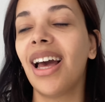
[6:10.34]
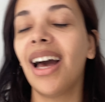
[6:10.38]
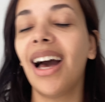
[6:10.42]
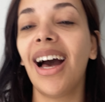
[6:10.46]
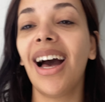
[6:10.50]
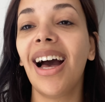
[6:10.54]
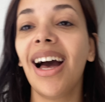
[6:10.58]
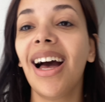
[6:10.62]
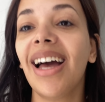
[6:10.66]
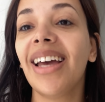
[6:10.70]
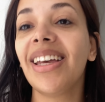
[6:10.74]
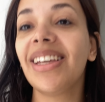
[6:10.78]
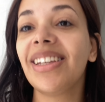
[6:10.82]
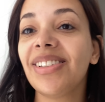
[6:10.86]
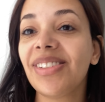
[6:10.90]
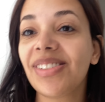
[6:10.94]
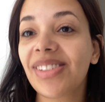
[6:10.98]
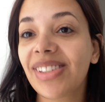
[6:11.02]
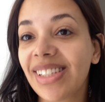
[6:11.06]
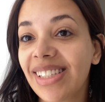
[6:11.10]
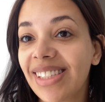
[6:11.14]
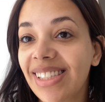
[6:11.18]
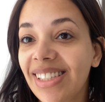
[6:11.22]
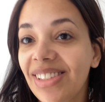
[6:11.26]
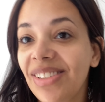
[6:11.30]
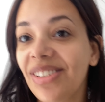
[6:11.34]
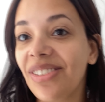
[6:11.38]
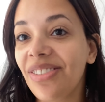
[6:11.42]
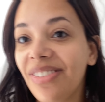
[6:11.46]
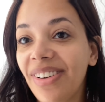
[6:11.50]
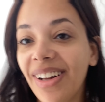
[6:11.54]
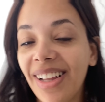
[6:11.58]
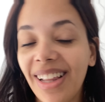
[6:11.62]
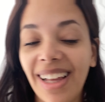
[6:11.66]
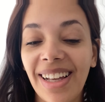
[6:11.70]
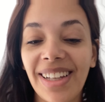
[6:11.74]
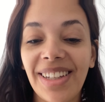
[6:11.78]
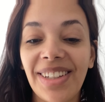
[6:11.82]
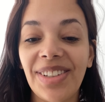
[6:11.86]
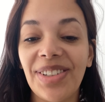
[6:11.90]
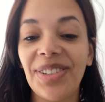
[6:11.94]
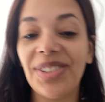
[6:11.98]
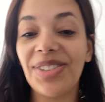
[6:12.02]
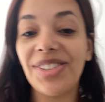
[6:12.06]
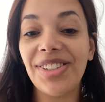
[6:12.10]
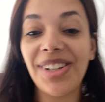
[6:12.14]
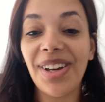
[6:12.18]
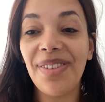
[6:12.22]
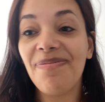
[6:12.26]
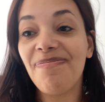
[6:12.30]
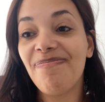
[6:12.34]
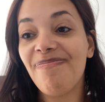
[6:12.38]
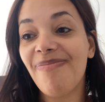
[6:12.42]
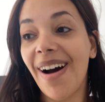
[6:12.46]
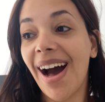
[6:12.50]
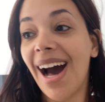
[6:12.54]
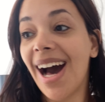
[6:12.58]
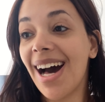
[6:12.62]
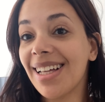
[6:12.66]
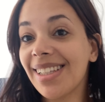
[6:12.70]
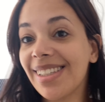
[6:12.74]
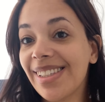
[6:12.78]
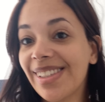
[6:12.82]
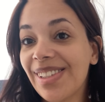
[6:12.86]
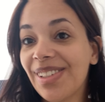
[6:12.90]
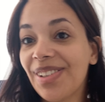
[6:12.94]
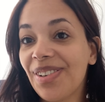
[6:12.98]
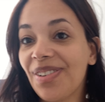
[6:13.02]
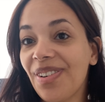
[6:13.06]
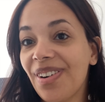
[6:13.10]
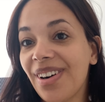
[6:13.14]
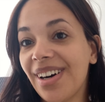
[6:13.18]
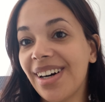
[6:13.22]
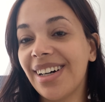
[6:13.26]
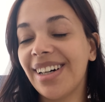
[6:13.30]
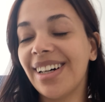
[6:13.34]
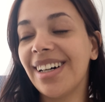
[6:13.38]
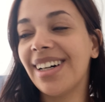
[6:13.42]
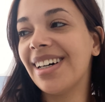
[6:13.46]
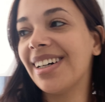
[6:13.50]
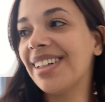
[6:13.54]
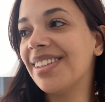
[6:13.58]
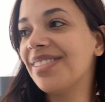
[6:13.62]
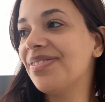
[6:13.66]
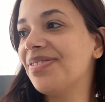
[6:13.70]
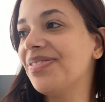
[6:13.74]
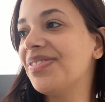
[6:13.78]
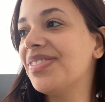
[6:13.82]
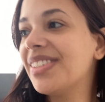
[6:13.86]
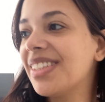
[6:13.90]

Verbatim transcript: Ai, esqueci de falar que hoje é Páscoa.